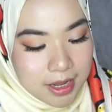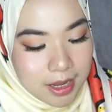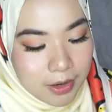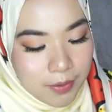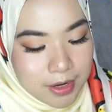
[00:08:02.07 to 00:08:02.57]

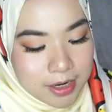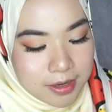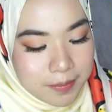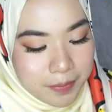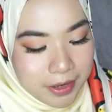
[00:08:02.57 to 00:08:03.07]
Aku ada
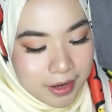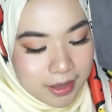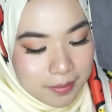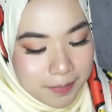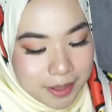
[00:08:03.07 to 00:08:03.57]
di
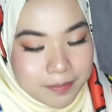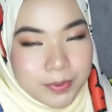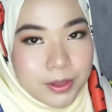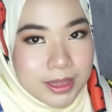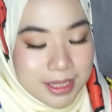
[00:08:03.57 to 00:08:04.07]
peringkat
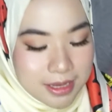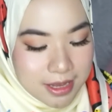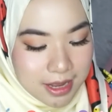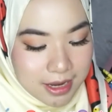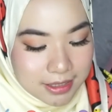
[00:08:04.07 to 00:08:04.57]

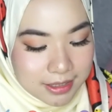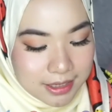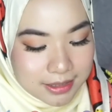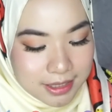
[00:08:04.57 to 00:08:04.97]
43 dengan